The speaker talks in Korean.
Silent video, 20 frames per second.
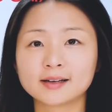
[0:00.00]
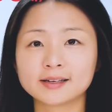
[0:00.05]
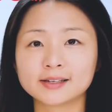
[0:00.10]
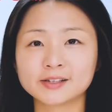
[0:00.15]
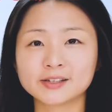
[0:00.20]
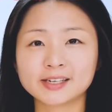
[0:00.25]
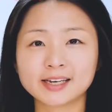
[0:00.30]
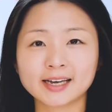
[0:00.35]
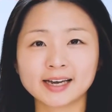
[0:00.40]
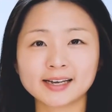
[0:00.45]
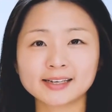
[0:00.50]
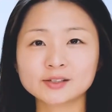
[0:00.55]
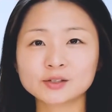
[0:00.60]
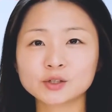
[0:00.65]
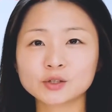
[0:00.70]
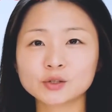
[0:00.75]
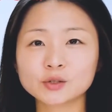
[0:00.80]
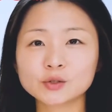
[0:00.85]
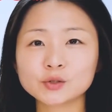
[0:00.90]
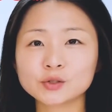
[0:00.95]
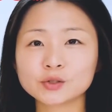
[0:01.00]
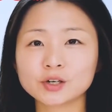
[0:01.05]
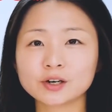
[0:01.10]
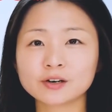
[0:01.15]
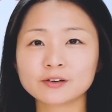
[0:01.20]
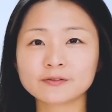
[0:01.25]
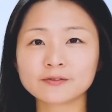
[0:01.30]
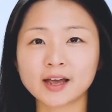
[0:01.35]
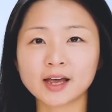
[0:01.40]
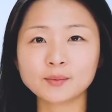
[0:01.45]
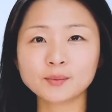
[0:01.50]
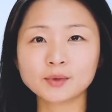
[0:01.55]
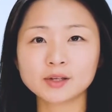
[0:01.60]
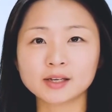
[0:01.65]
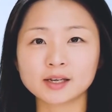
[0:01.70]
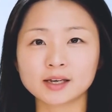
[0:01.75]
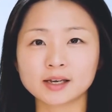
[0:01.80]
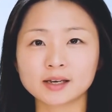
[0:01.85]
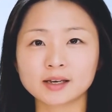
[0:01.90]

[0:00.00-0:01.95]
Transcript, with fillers: You can't choose your family.